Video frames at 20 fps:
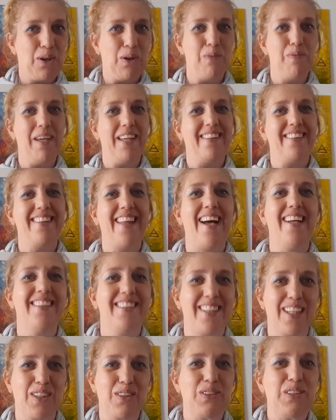Come in
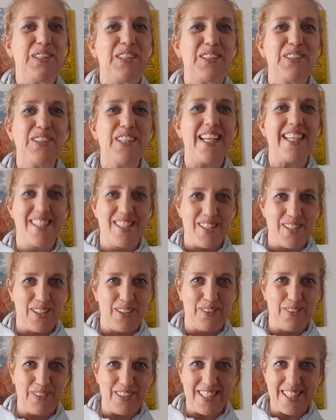tante culture ci
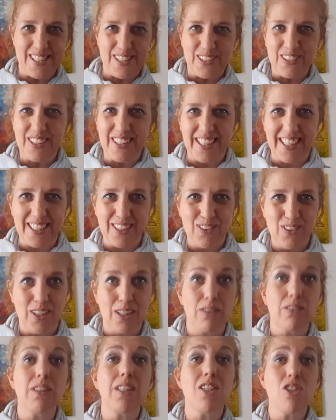sono festoni che
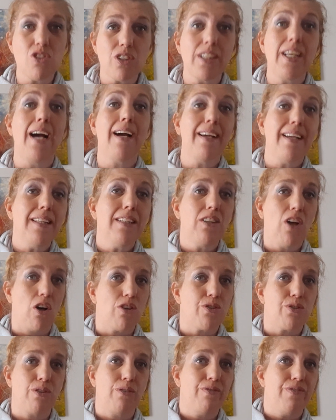durano tre giorni, anche il
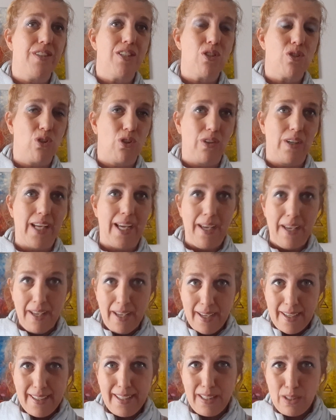nostro è un festone
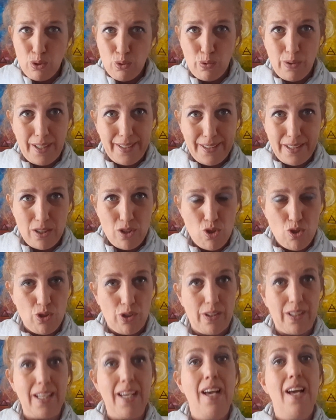che dura tre
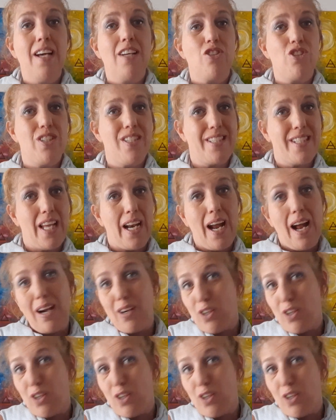giorni. Ci sarà